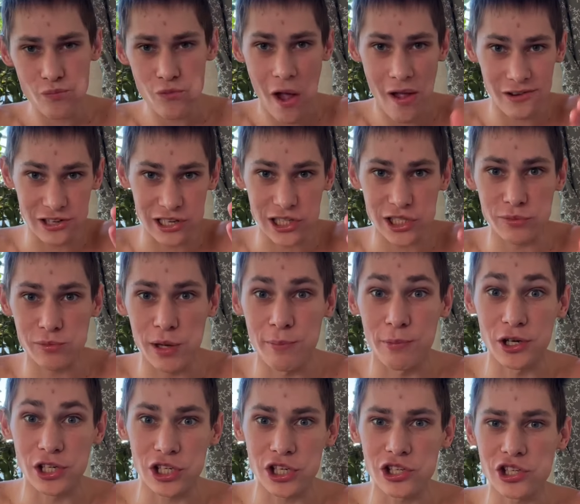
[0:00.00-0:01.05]
Я себе,
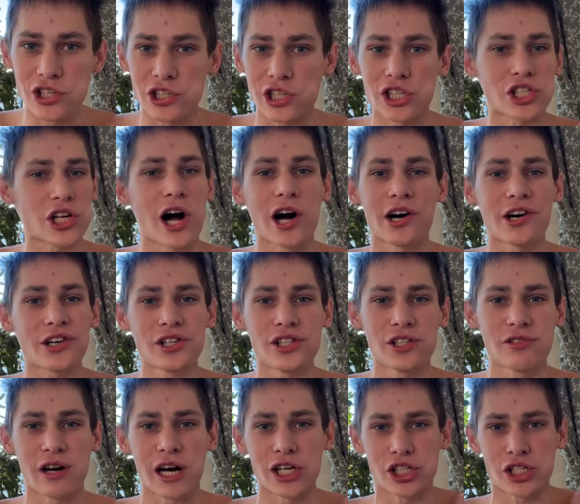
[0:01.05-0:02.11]
прикиньте, скачал
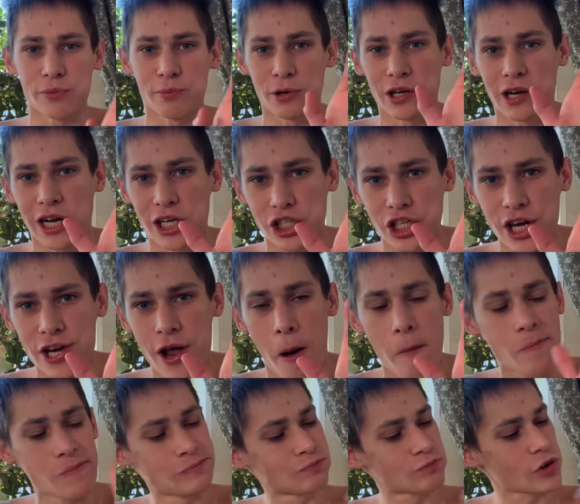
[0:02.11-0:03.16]
охреневающее приложение.
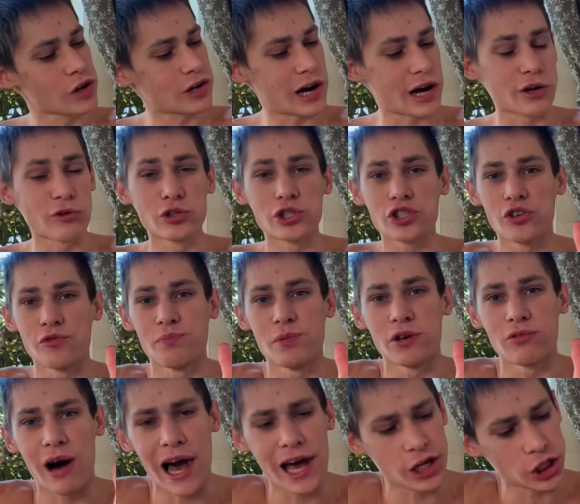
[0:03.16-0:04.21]
Короче,
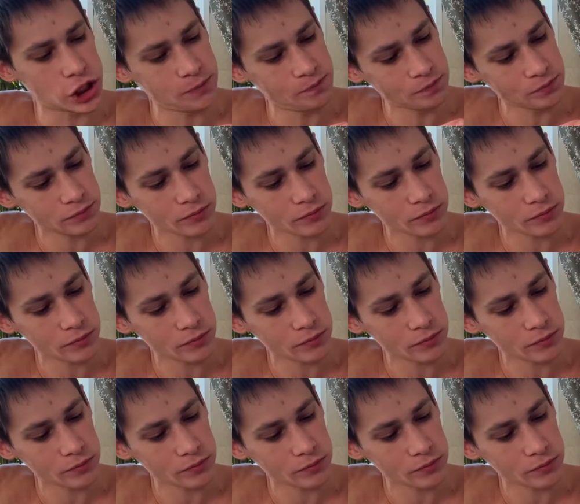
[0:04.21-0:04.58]
убиваешь